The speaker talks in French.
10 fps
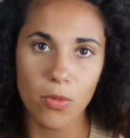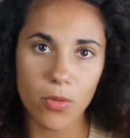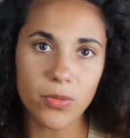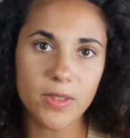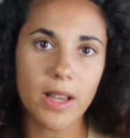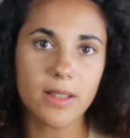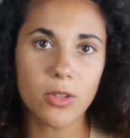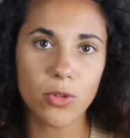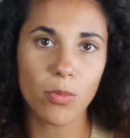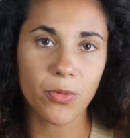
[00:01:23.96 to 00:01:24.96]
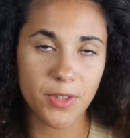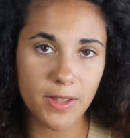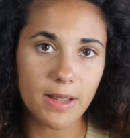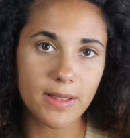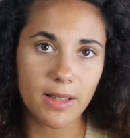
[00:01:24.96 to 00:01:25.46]
Mon contact est sur mon
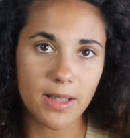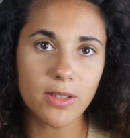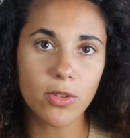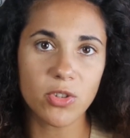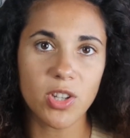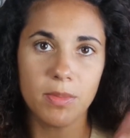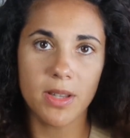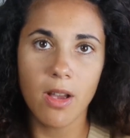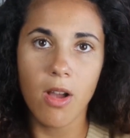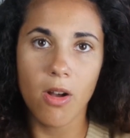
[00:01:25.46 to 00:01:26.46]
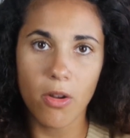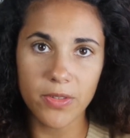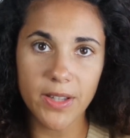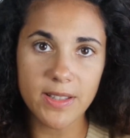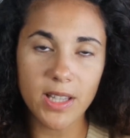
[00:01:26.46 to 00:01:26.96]
site internet que j'ai mis
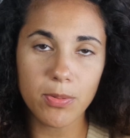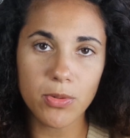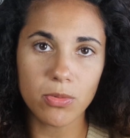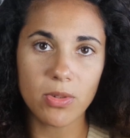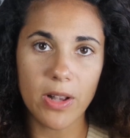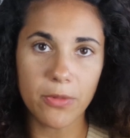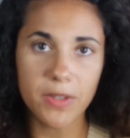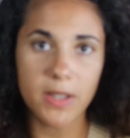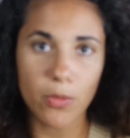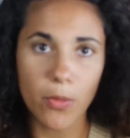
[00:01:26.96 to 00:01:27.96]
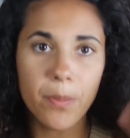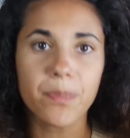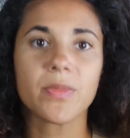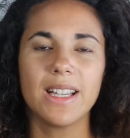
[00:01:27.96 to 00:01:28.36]
en description de la vidéo.